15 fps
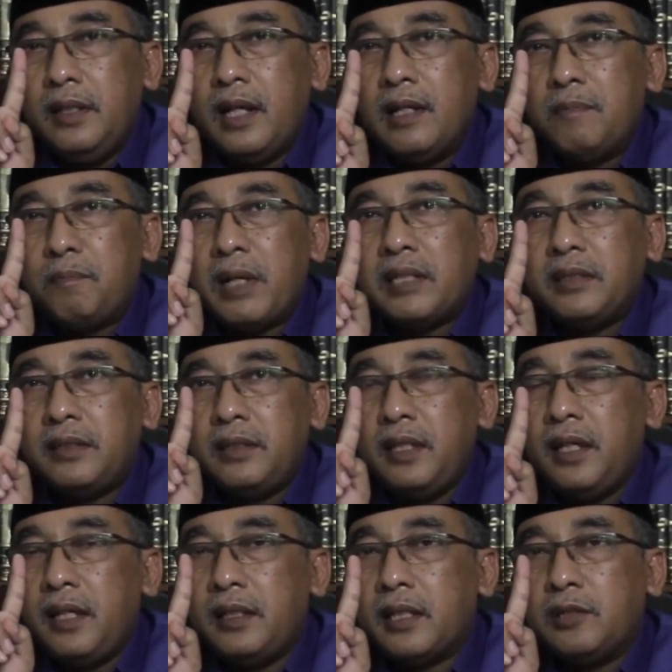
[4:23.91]
yang
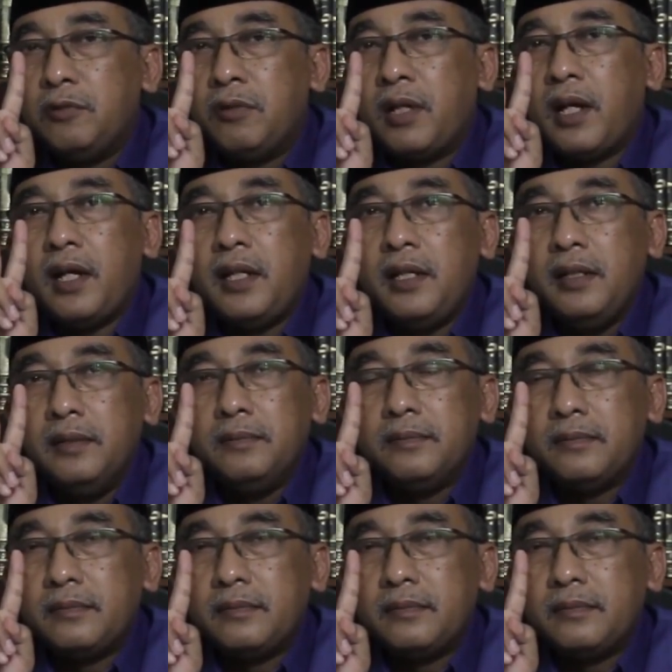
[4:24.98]
pasti kita sukai,